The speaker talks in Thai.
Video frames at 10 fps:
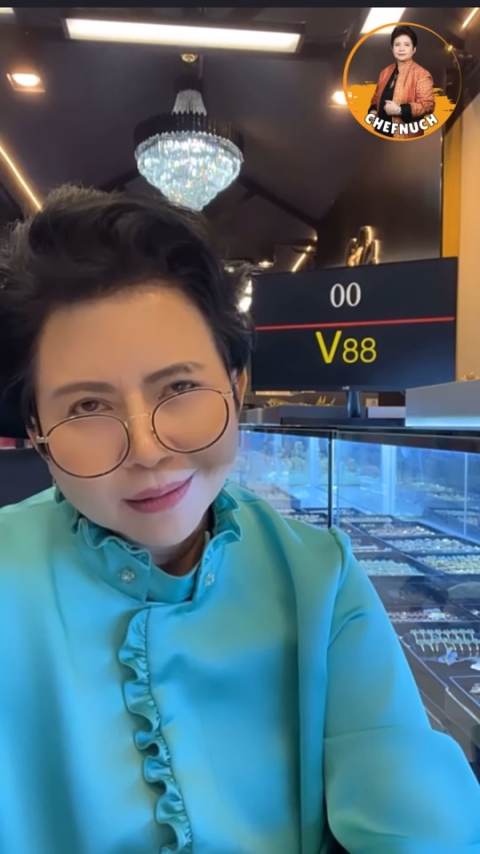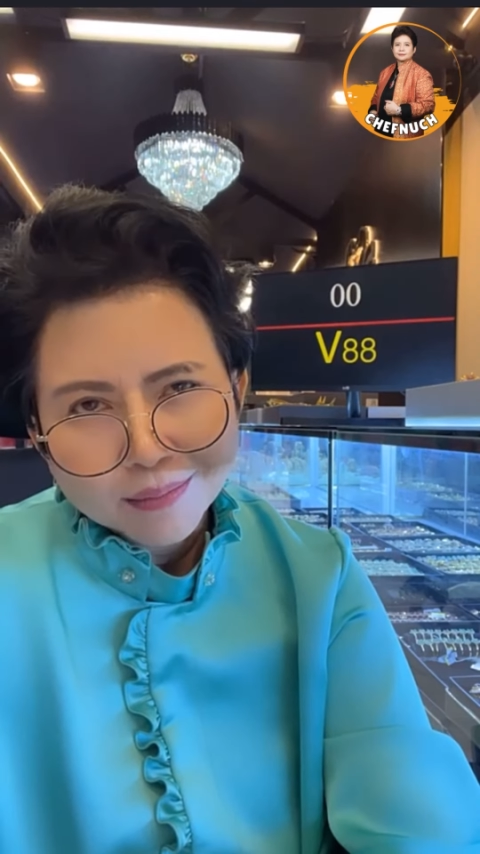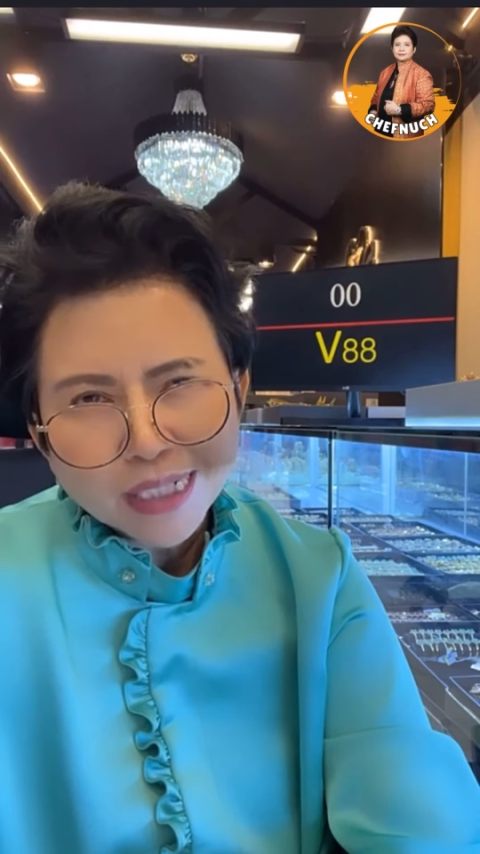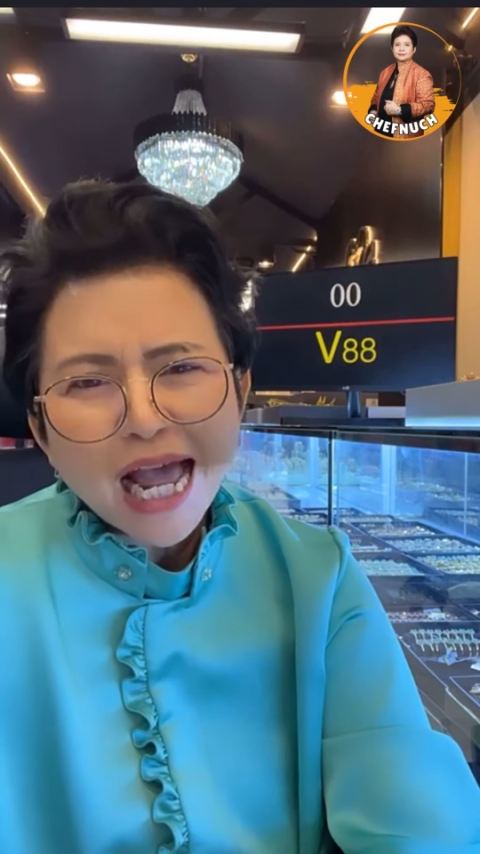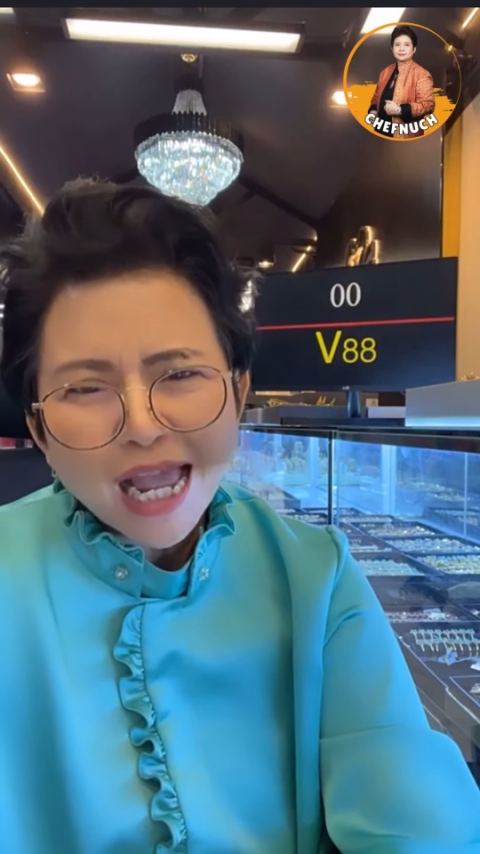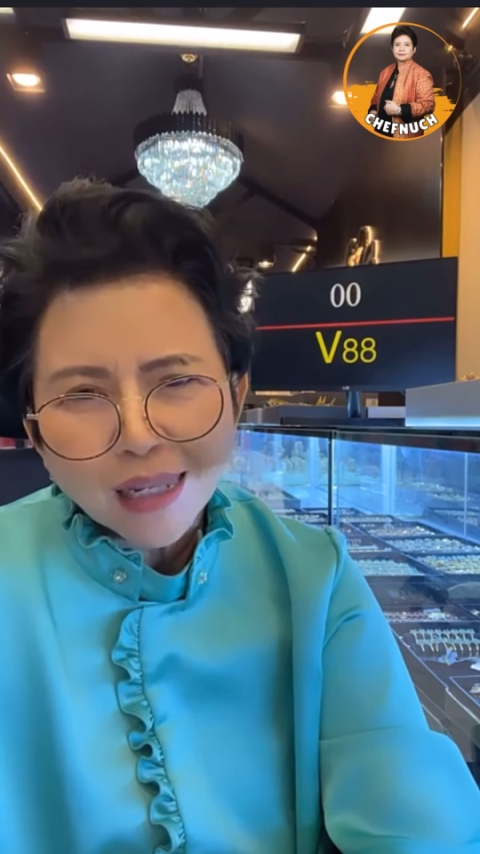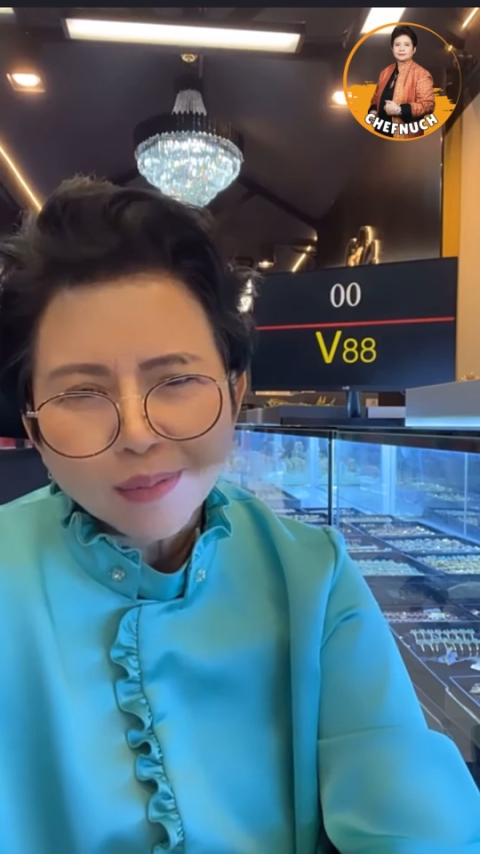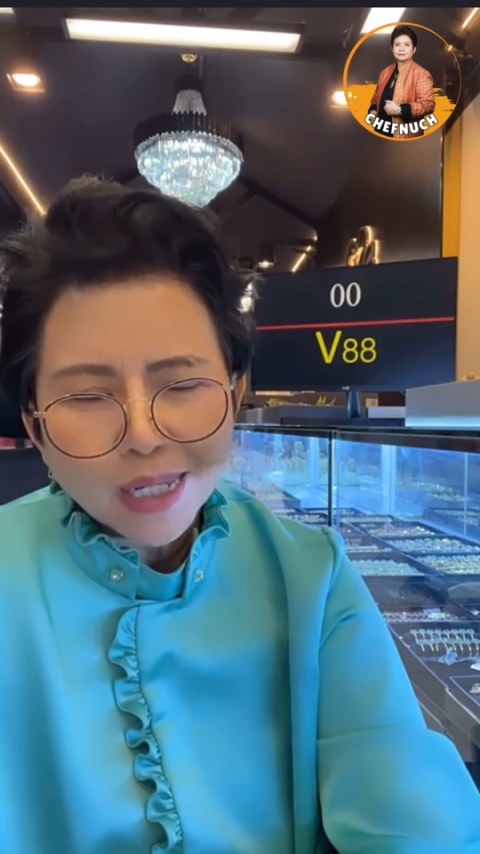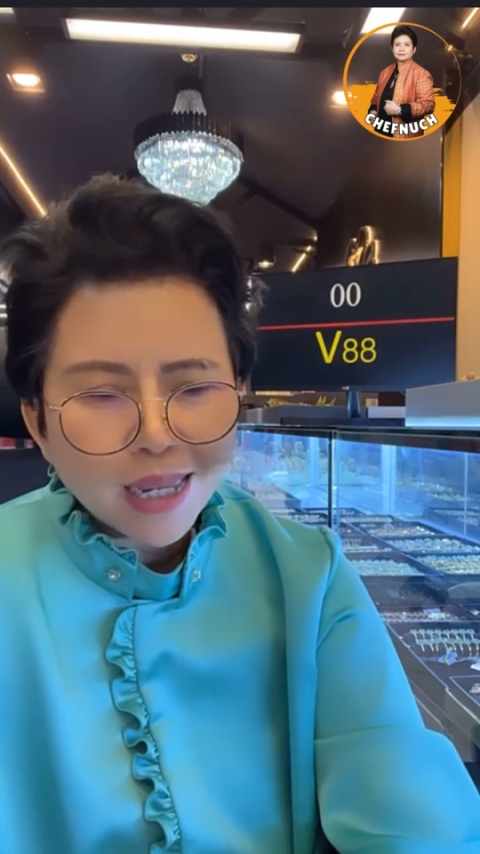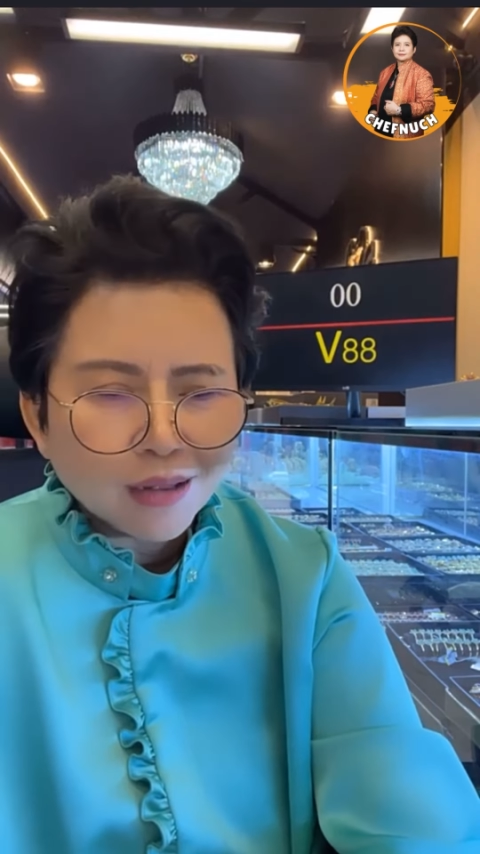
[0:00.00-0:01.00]
มันไทยไป
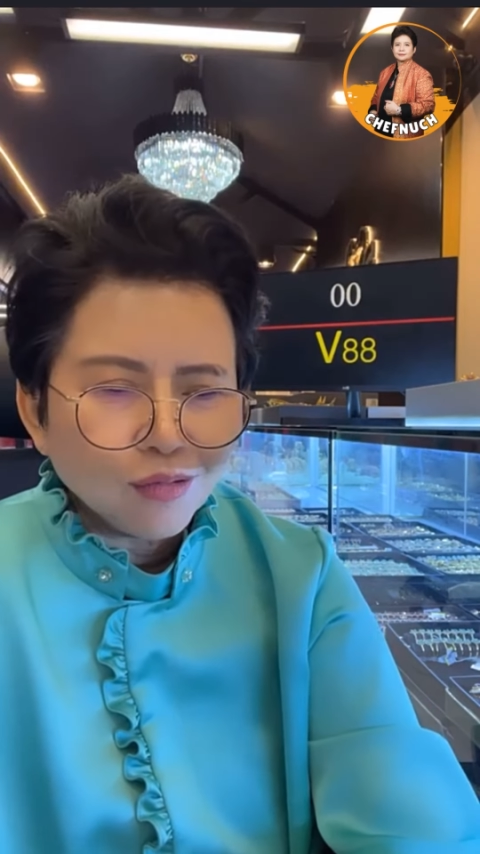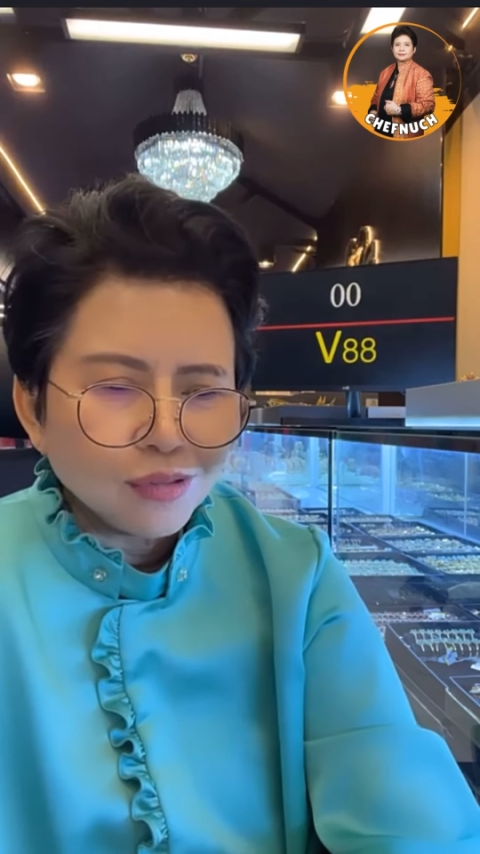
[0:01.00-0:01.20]
อะคุ